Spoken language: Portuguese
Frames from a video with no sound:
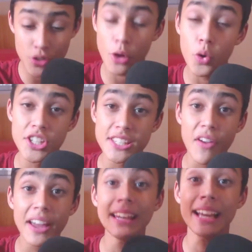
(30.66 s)
se você curtir? Você
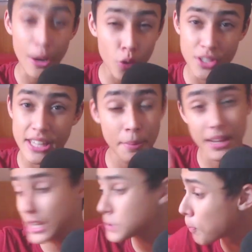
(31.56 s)
vai clicar no gostei,
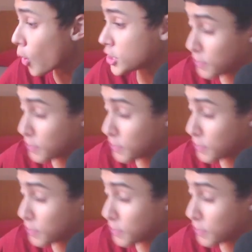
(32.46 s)
mano, pode